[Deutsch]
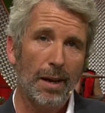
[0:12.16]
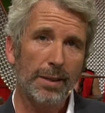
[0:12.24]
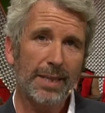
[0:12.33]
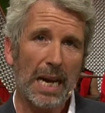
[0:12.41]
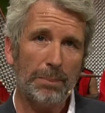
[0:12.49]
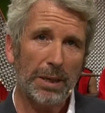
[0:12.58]

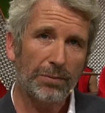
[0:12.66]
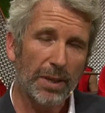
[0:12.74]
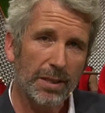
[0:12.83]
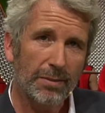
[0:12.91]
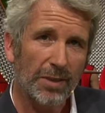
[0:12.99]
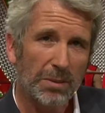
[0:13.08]
es gab
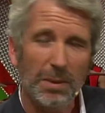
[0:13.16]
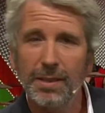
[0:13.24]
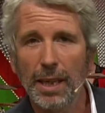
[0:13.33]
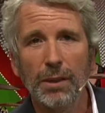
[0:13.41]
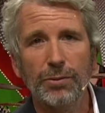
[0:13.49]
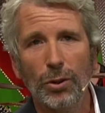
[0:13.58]
etwas, was mich
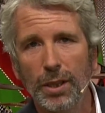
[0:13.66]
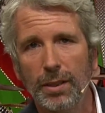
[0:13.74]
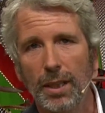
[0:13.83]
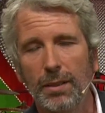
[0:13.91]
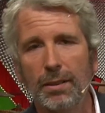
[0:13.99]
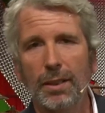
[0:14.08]
sehr gefreut
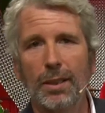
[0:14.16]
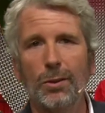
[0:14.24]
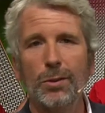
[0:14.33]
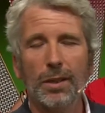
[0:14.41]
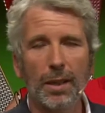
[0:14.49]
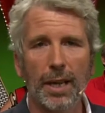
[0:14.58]
hat. Äh,
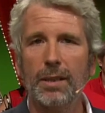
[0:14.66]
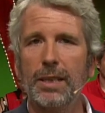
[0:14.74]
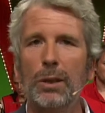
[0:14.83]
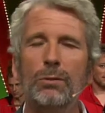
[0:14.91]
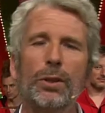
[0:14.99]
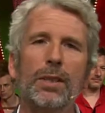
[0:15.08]
unsere kleine
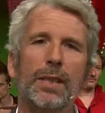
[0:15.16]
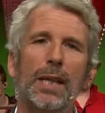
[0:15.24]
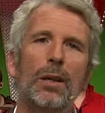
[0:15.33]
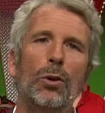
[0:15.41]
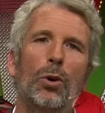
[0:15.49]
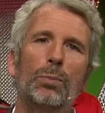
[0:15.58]
Sendung wurde sehr
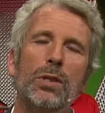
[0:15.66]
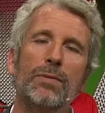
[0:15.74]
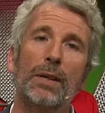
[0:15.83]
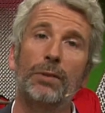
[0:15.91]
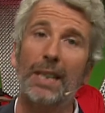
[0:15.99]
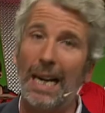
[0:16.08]
gelobt und
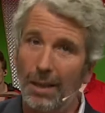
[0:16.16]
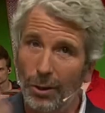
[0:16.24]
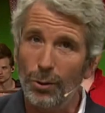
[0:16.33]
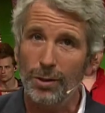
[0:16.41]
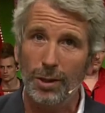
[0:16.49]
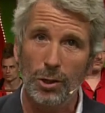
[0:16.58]
zwar von
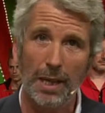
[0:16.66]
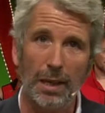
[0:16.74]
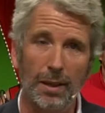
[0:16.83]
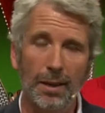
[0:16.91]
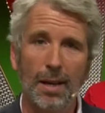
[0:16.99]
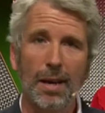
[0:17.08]
allerhöchster
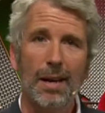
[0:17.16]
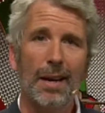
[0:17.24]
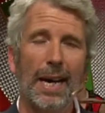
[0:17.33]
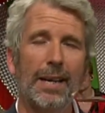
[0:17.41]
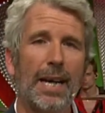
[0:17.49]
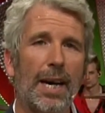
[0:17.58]
Stelle.
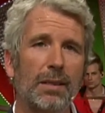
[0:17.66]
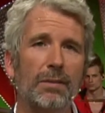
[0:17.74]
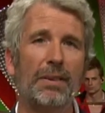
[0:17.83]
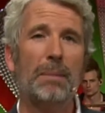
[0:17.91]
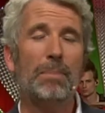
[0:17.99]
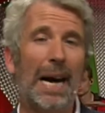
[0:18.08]
Eine Art
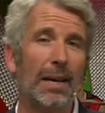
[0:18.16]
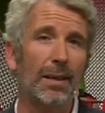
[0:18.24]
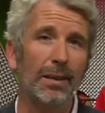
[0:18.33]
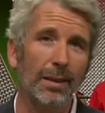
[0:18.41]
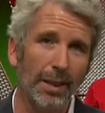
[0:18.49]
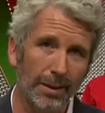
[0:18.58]

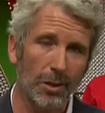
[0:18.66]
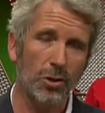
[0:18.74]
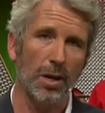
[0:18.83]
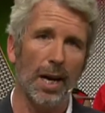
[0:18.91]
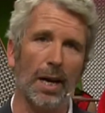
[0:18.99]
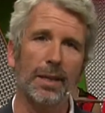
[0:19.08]
verbaler
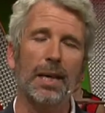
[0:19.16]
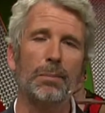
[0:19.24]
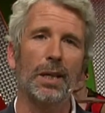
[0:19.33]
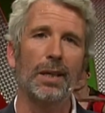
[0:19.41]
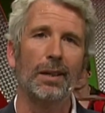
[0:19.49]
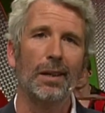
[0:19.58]
Ritterschlag,
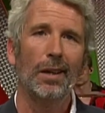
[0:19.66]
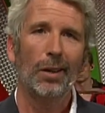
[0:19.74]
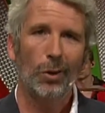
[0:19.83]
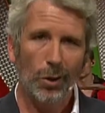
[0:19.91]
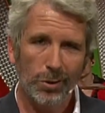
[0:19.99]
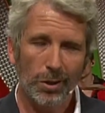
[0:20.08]
aber
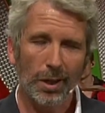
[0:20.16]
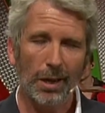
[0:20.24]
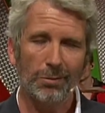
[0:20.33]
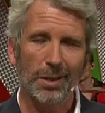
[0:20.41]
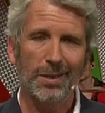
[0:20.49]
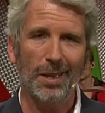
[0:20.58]
hören Sie doch
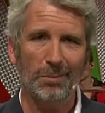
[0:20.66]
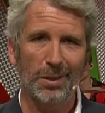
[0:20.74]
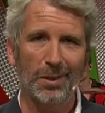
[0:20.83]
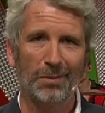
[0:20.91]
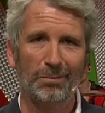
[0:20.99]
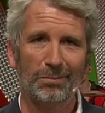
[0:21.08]
einfach
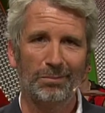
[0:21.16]
selbst.